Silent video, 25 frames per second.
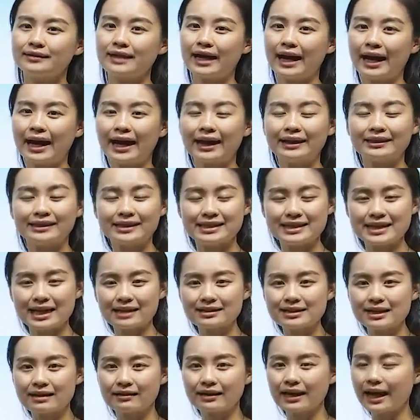那你
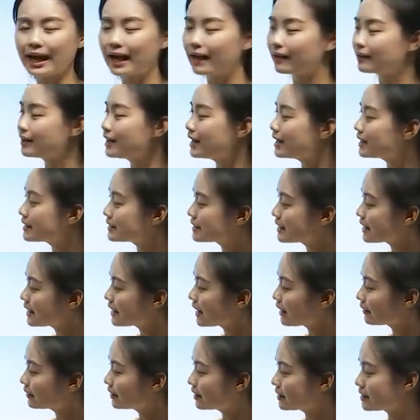想想看，
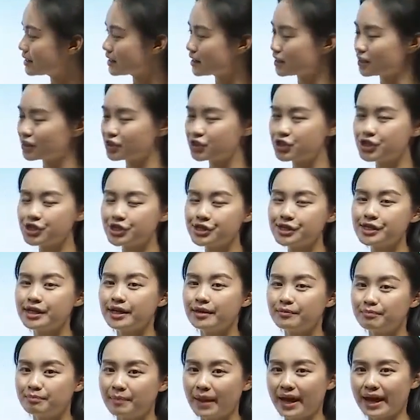这样的景
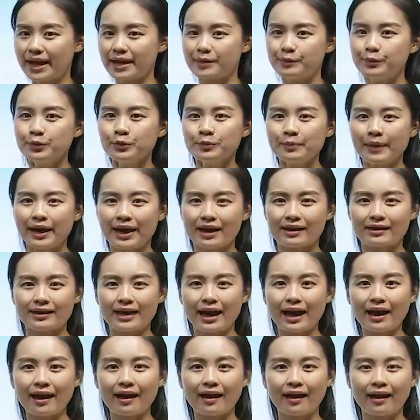致美不美
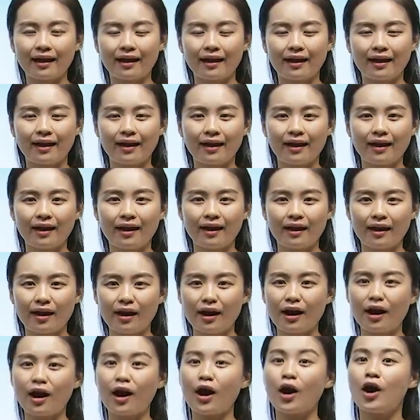呀？
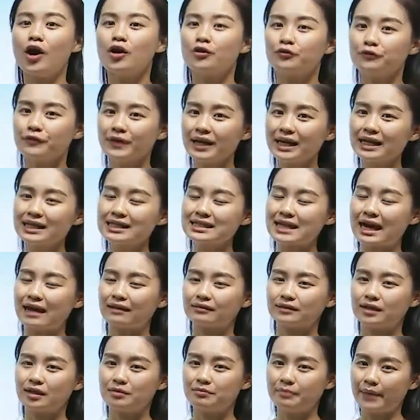啊，非
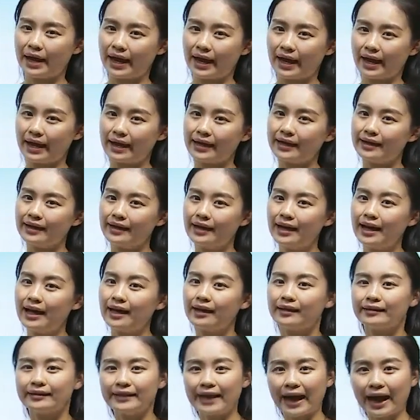常的美，
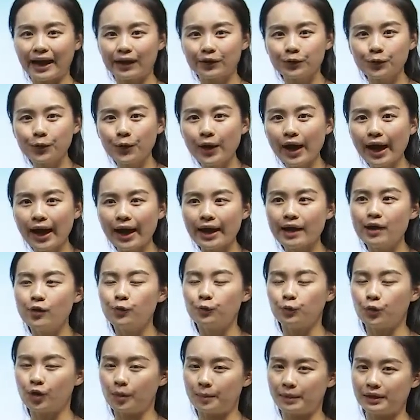难怪
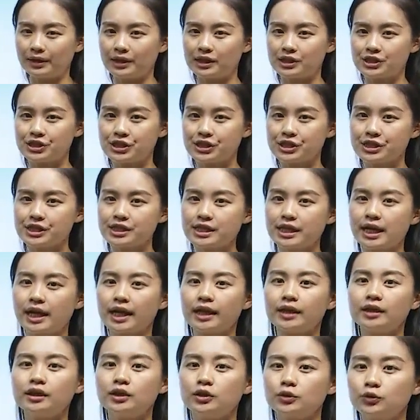我们的诗
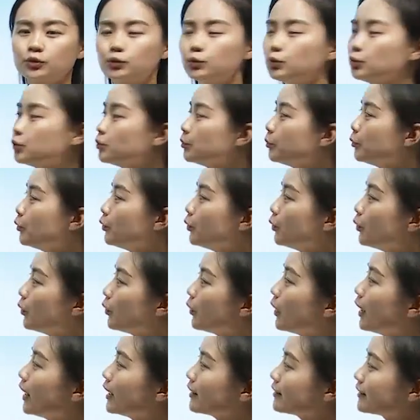人杜
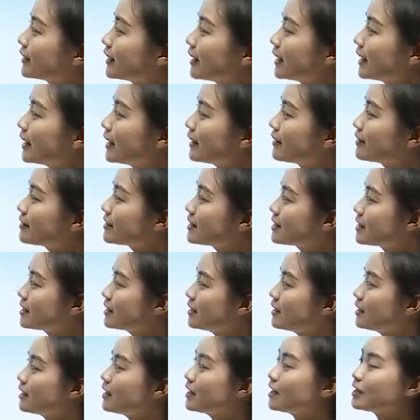牧停
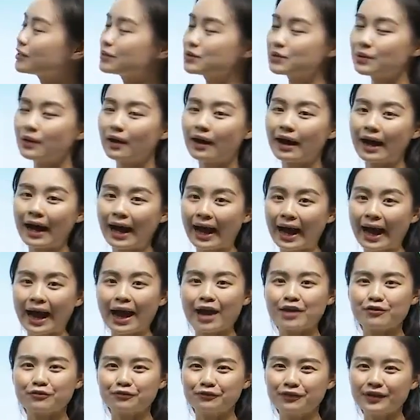车坐
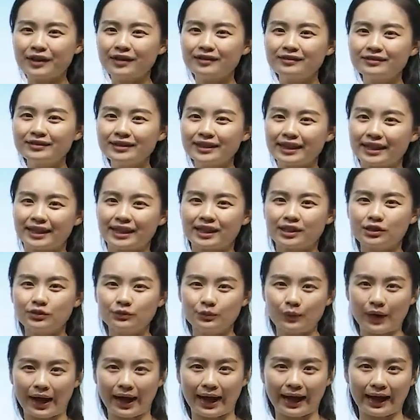爱枫
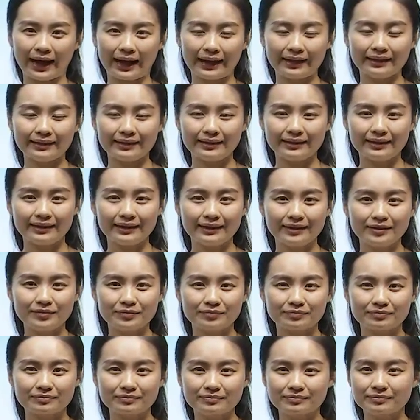林晚，
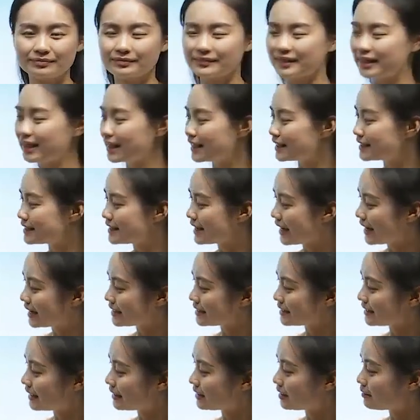嗯，
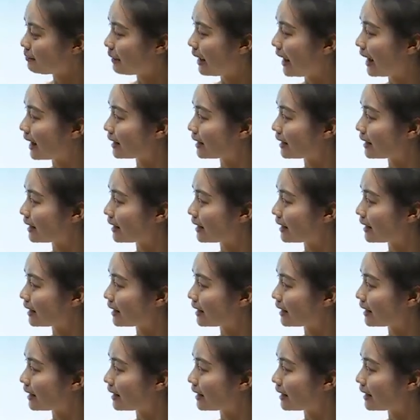驾着他的